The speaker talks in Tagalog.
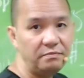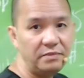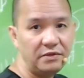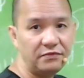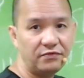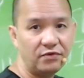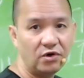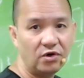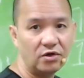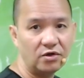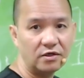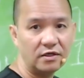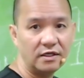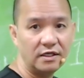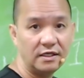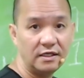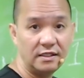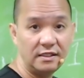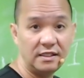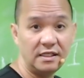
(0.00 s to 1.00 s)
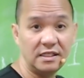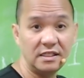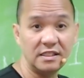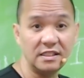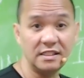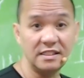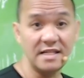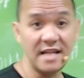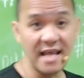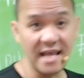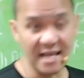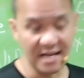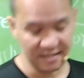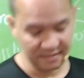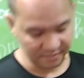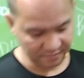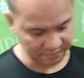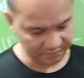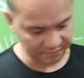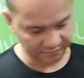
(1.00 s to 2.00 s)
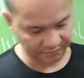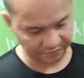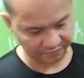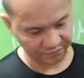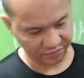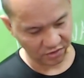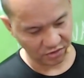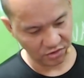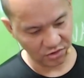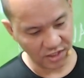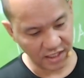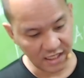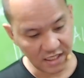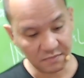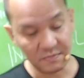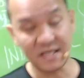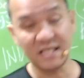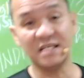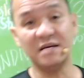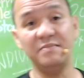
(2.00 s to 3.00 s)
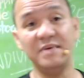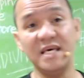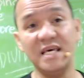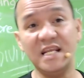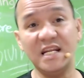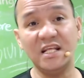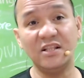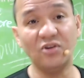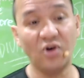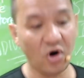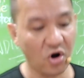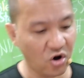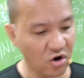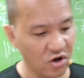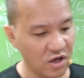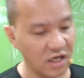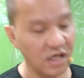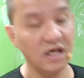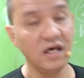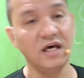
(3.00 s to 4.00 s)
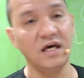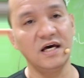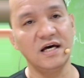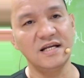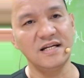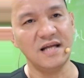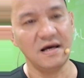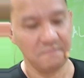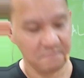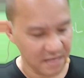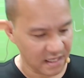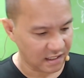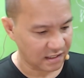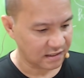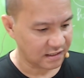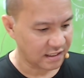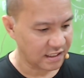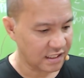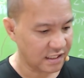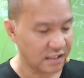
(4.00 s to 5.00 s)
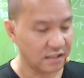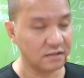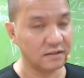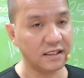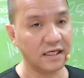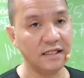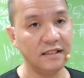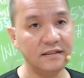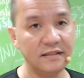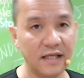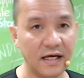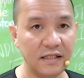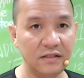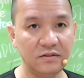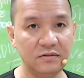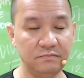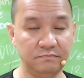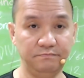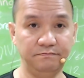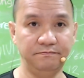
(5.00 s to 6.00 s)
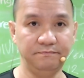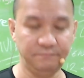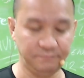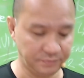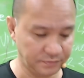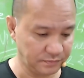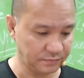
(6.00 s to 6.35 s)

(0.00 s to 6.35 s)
before this date. Yun ang ibig sabihin nitong number 3. Tarantado. Mm.